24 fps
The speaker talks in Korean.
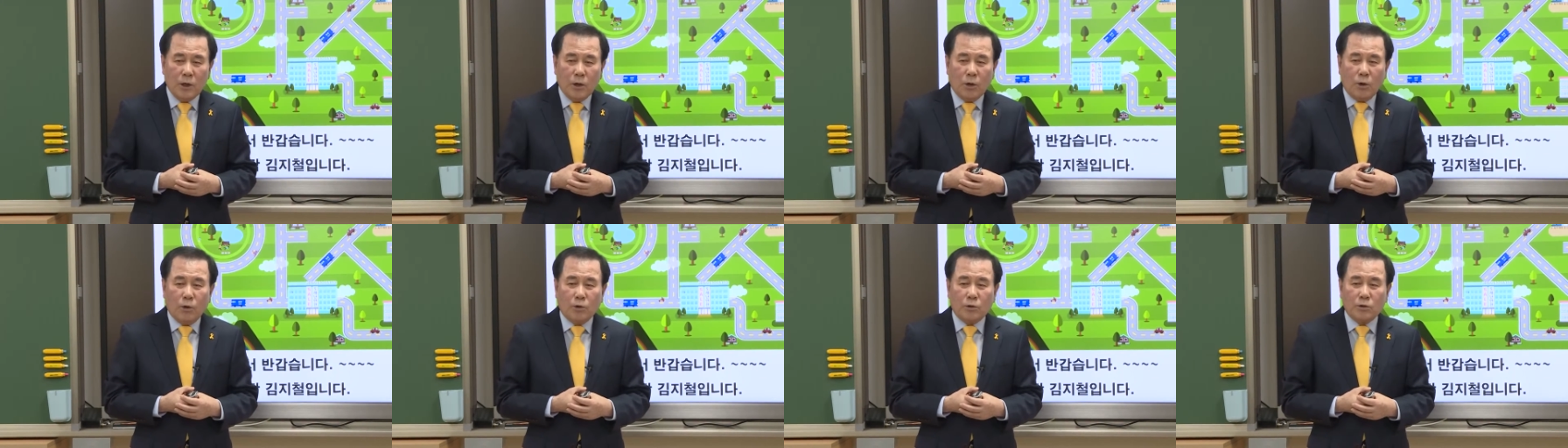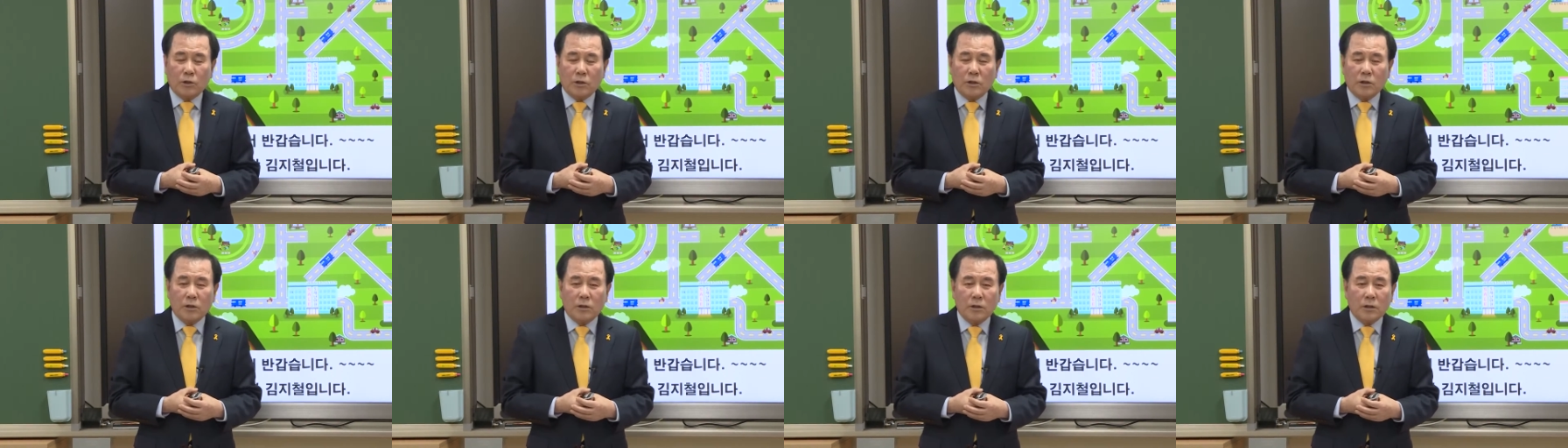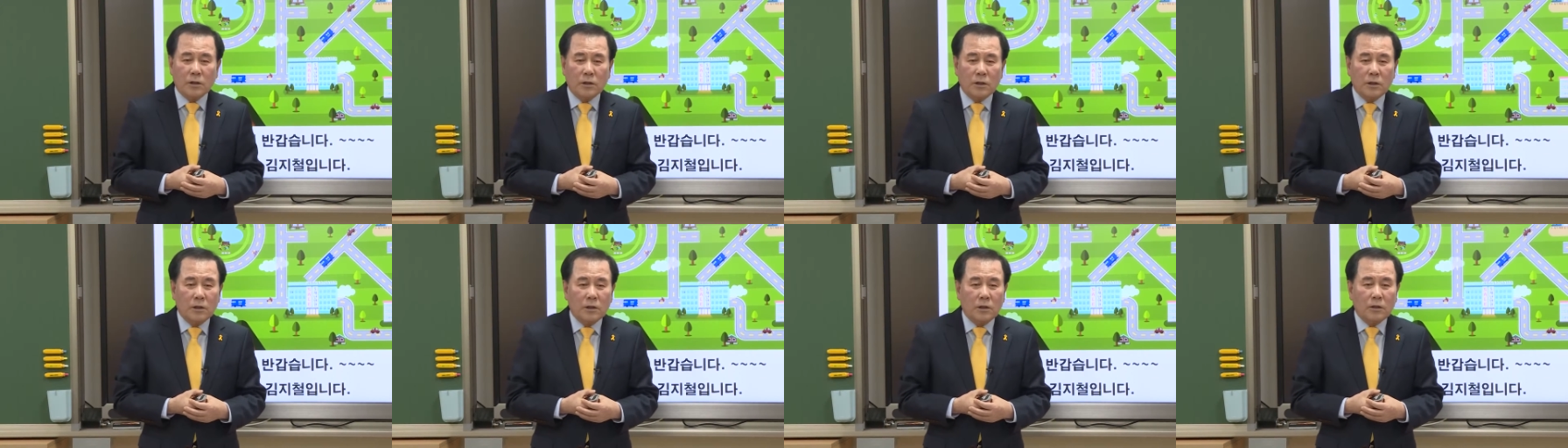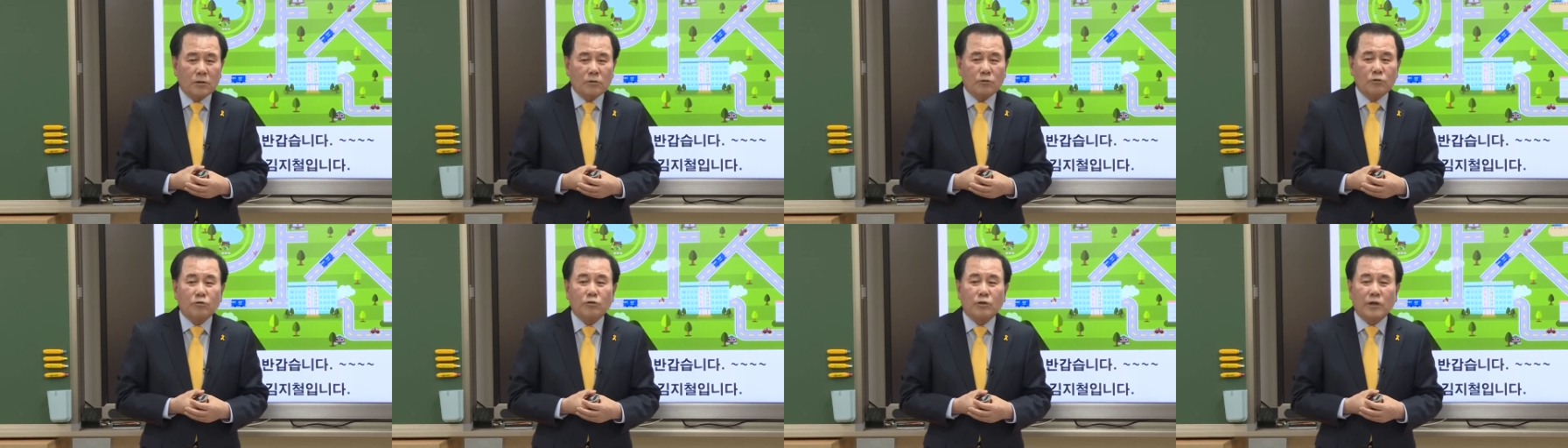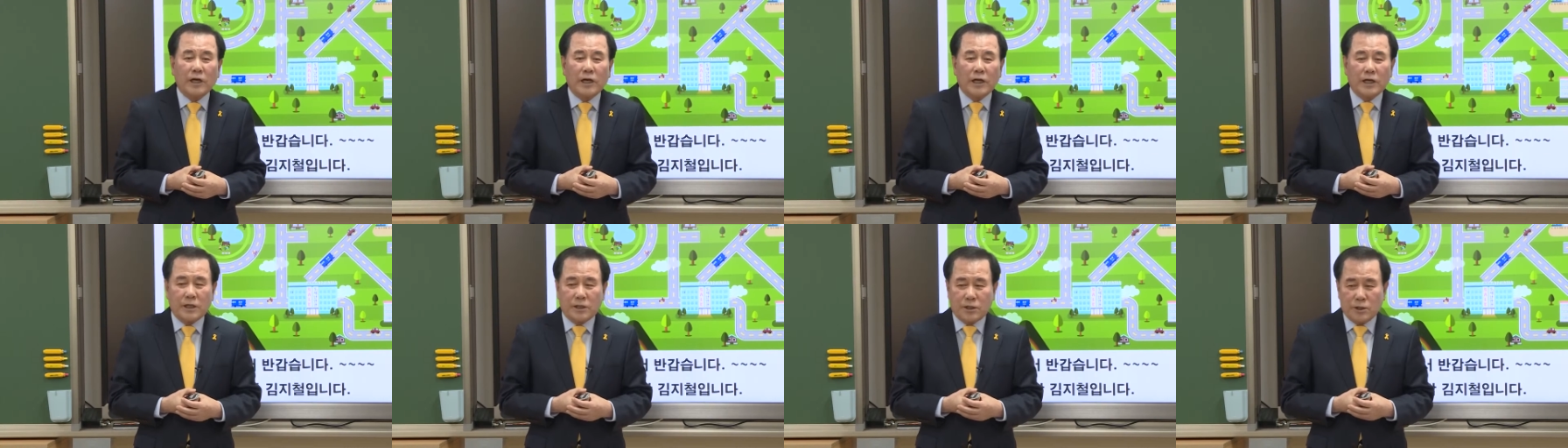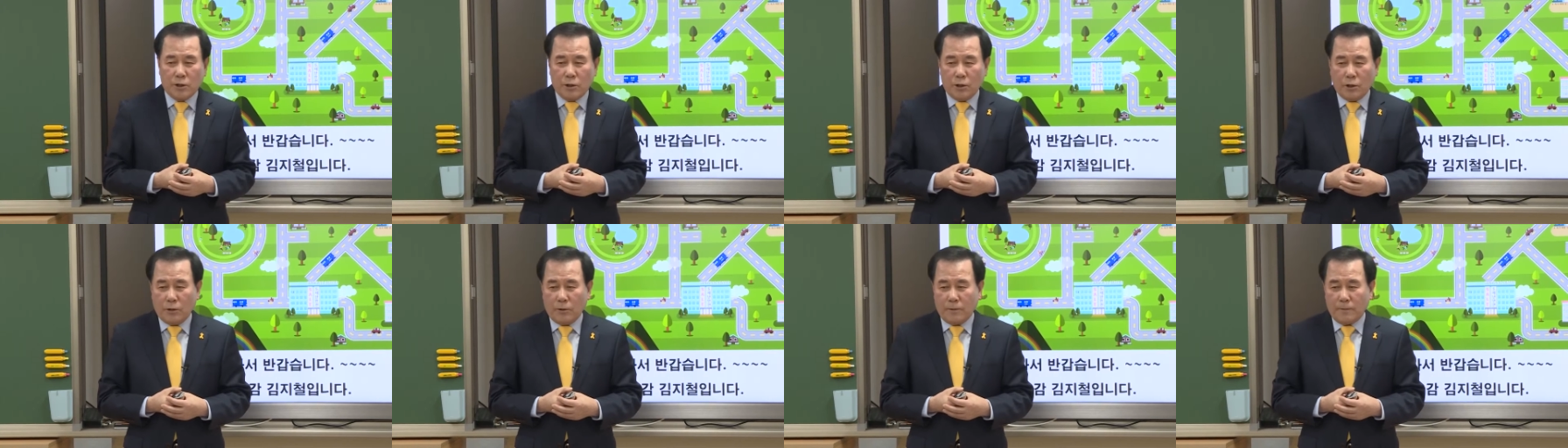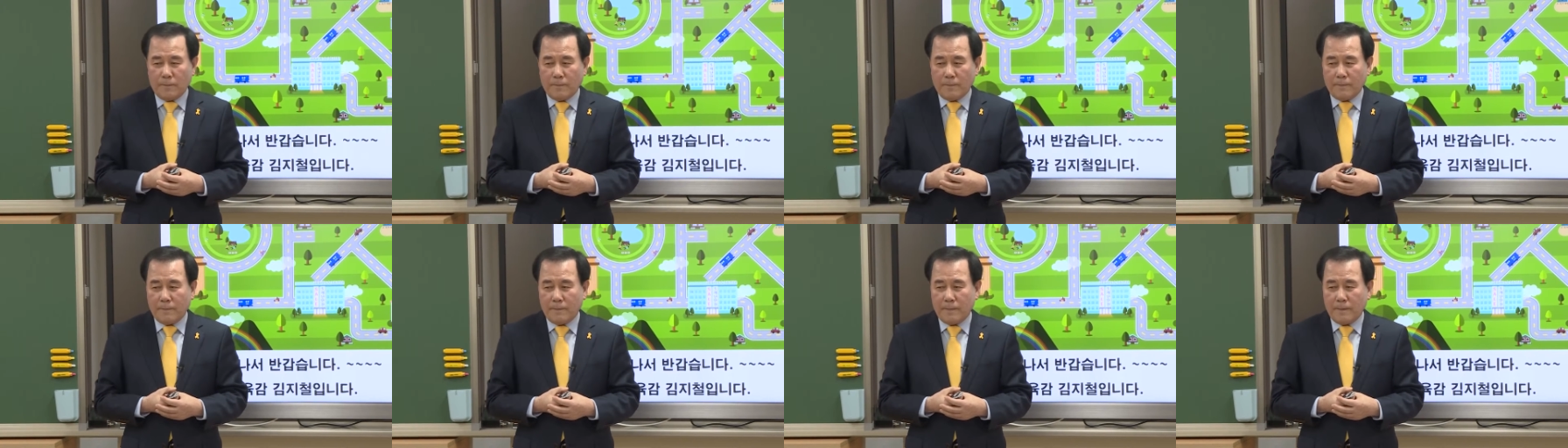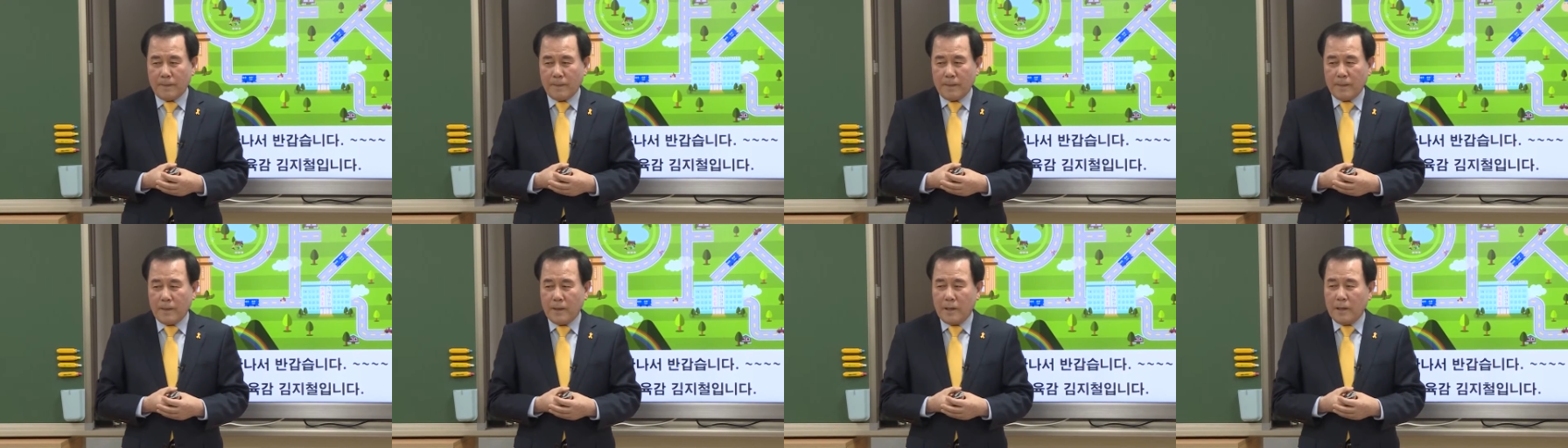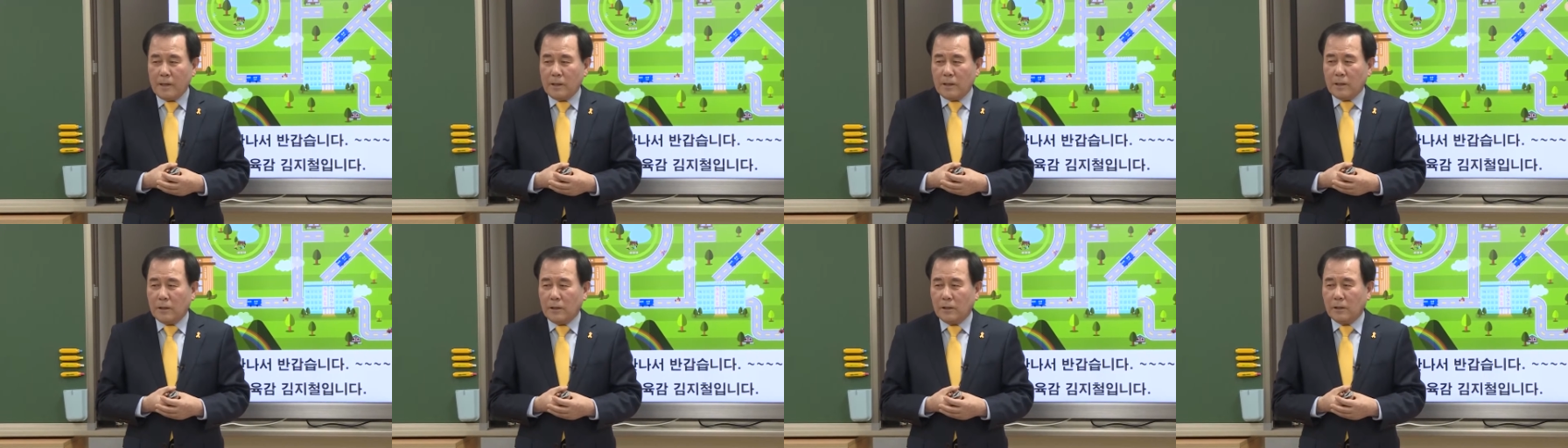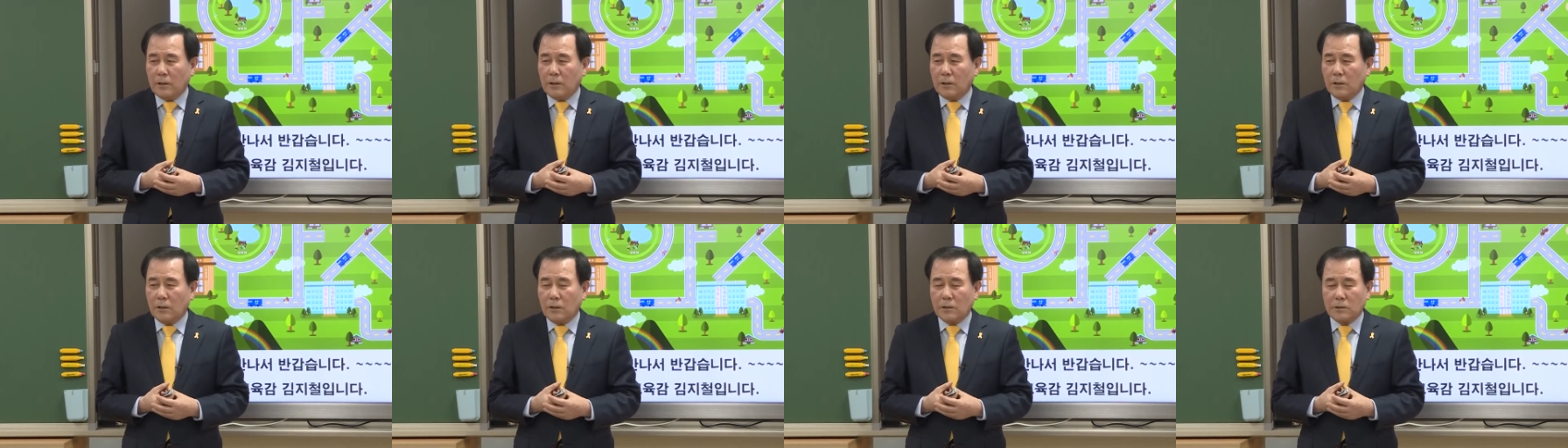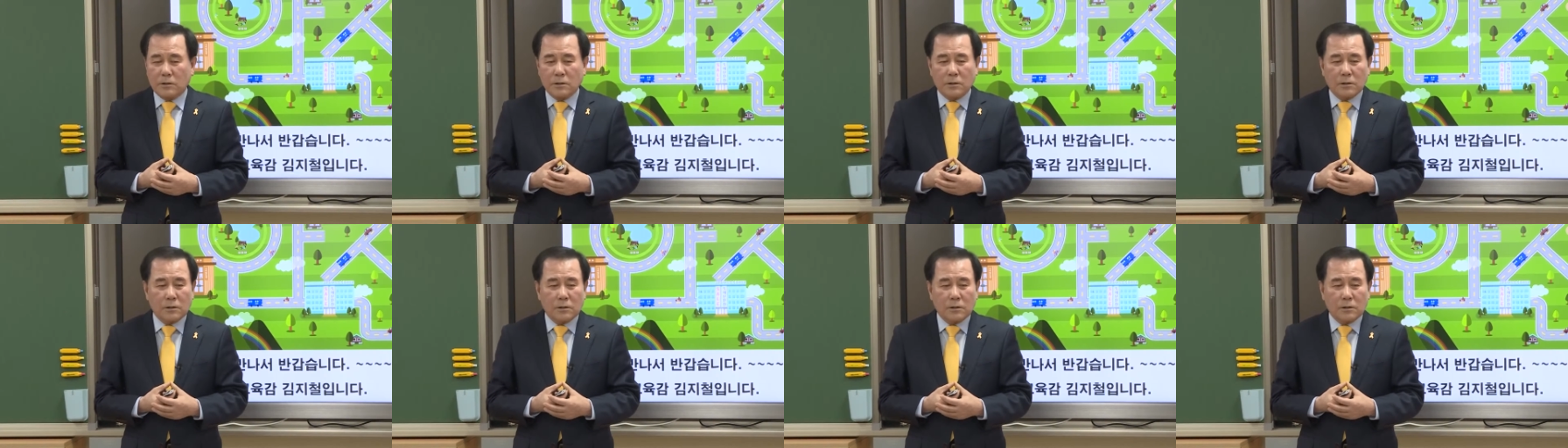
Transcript: 오늘은 국가에서 어,